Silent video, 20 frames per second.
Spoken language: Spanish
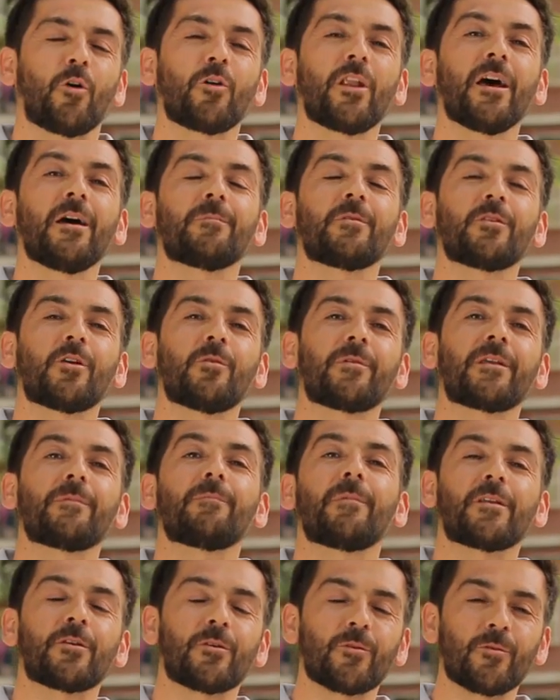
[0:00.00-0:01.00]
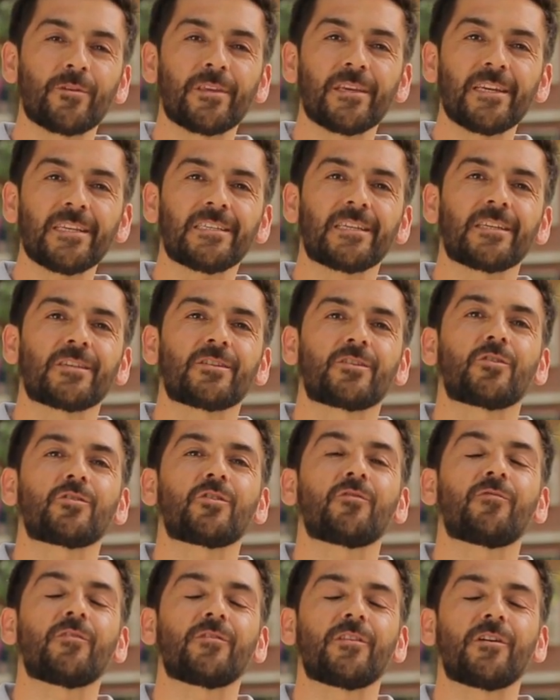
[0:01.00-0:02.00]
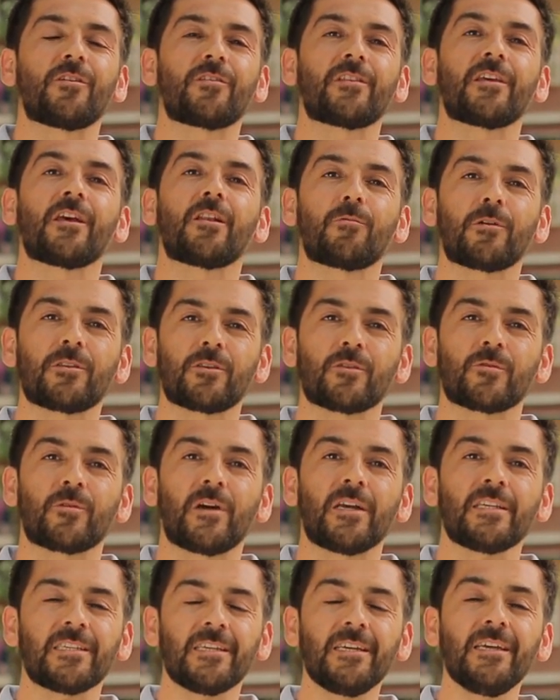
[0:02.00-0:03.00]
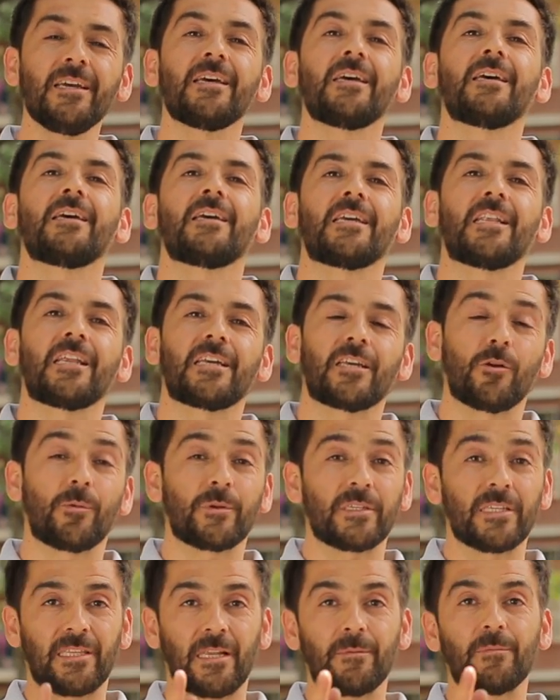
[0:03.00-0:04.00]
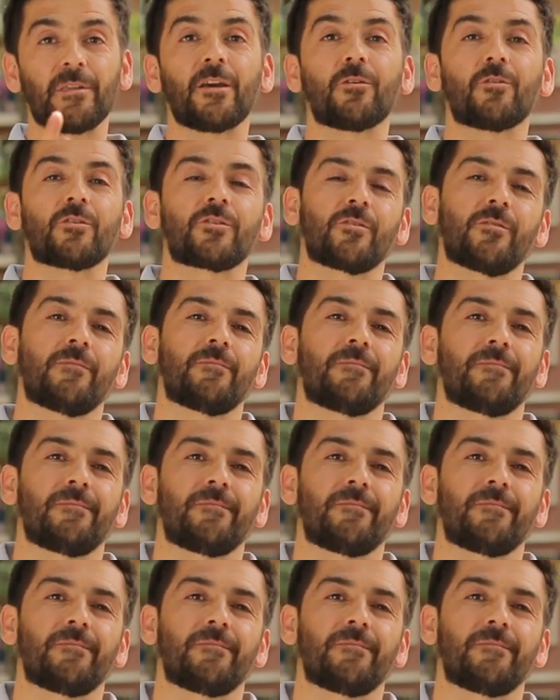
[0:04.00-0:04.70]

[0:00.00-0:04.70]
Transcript: Hola, mi nombre es Mario Núñez, socio fundador del Huerto de Su Casa y les quiero presentar mi negocio.